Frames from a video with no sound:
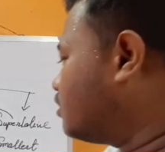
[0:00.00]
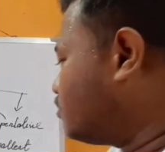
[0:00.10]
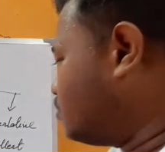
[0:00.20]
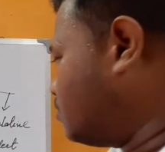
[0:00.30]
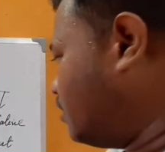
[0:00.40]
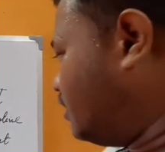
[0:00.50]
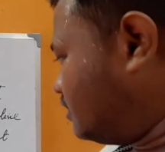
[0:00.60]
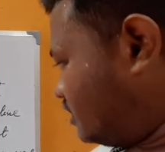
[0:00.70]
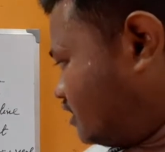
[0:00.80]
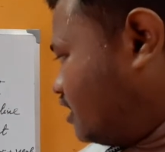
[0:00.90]
তো
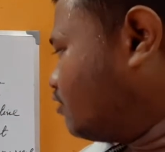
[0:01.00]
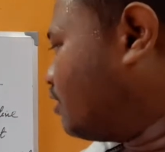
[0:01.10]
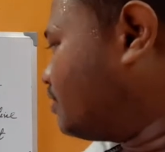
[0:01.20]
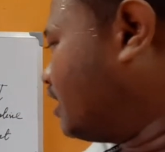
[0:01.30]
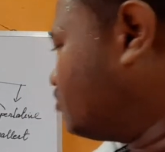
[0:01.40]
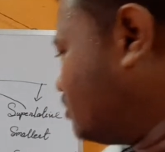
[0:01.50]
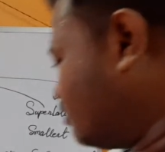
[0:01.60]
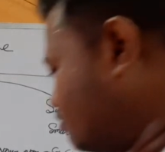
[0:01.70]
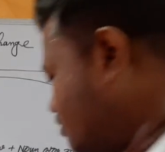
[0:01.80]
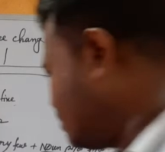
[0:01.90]
সেটা নিয়েও আমি আলোচনা
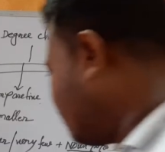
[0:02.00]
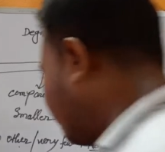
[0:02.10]
করছি